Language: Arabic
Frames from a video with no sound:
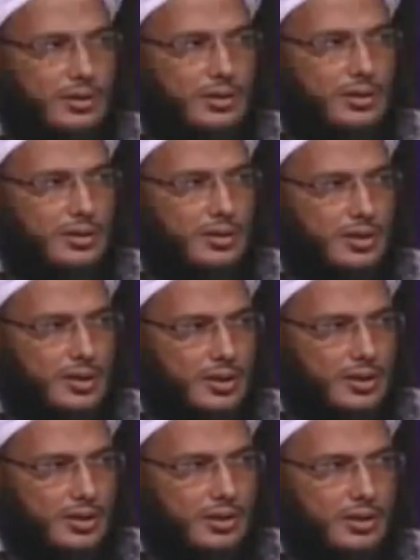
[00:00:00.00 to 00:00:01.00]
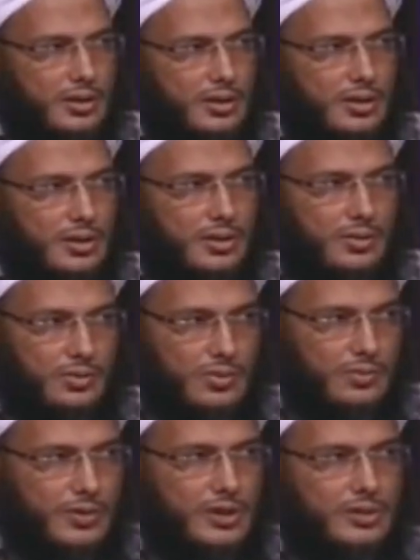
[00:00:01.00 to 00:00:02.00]
للحكومة
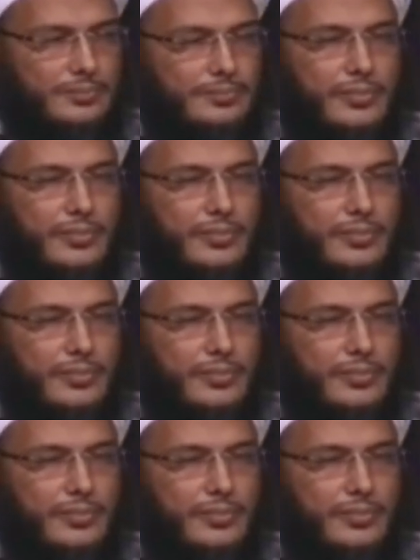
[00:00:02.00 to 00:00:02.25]
للحكومات